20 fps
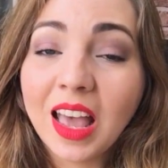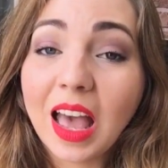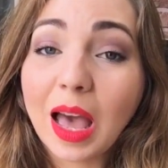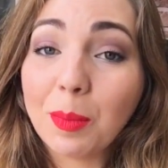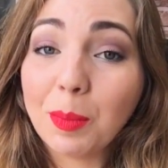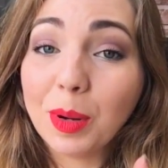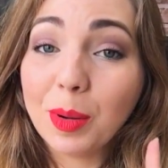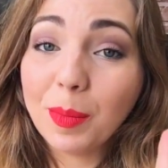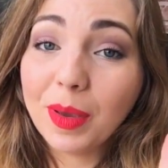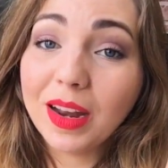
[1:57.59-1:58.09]

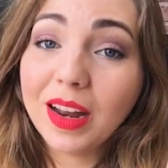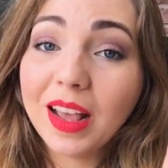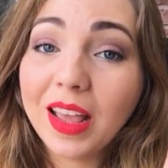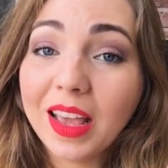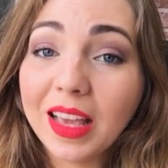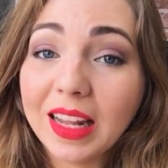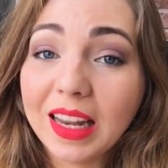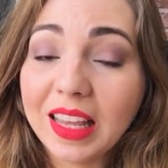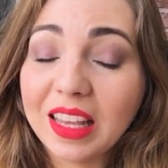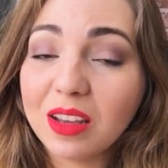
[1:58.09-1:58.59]
A primeira
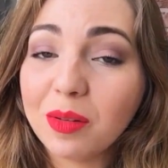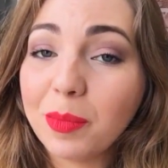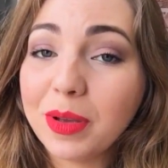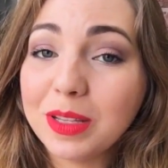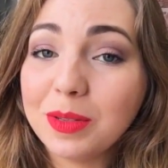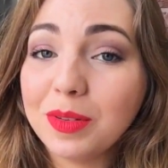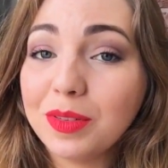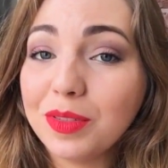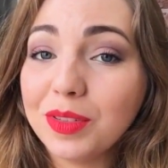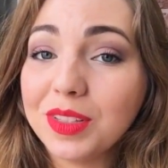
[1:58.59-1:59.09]
regrinha que eu
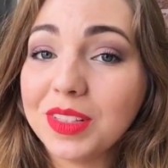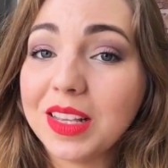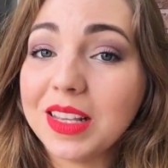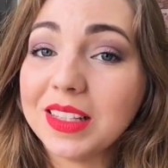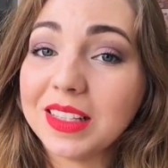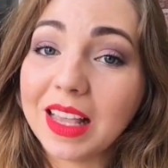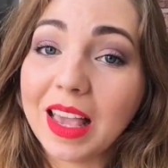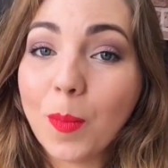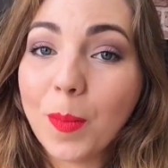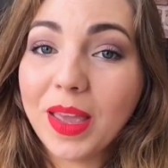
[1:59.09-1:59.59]
peço para
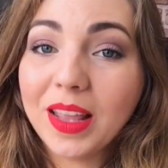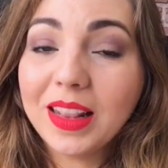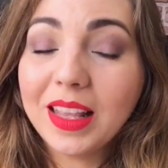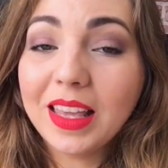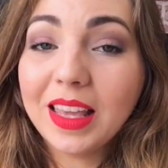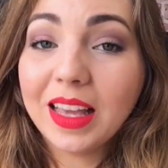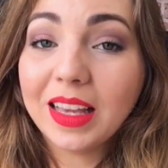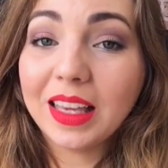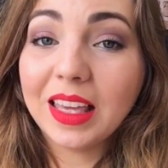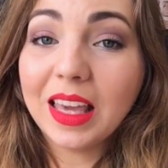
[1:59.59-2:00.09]
vocês é
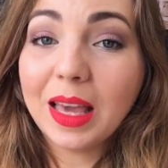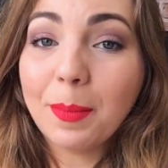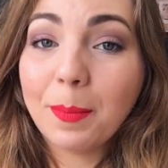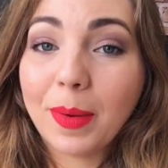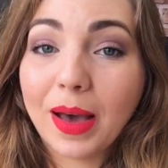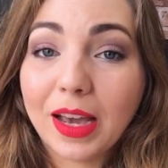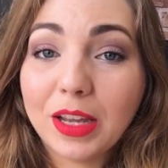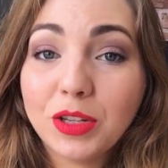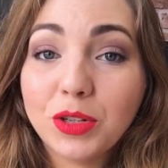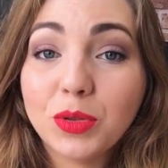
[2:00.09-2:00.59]
comentem aqui
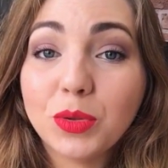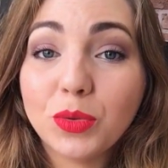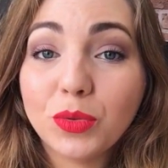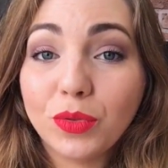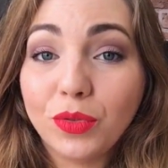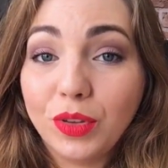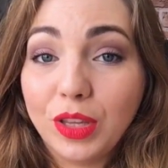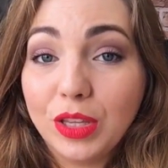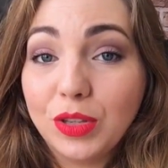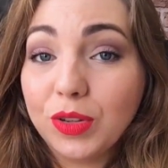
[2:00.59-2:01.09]
abaixo no
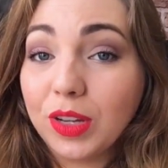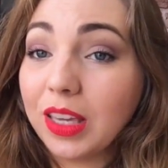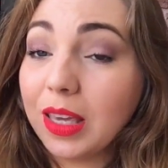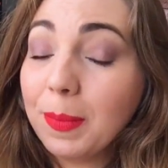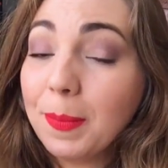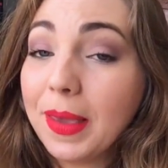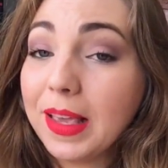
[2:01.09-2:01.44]
vídeo, aqui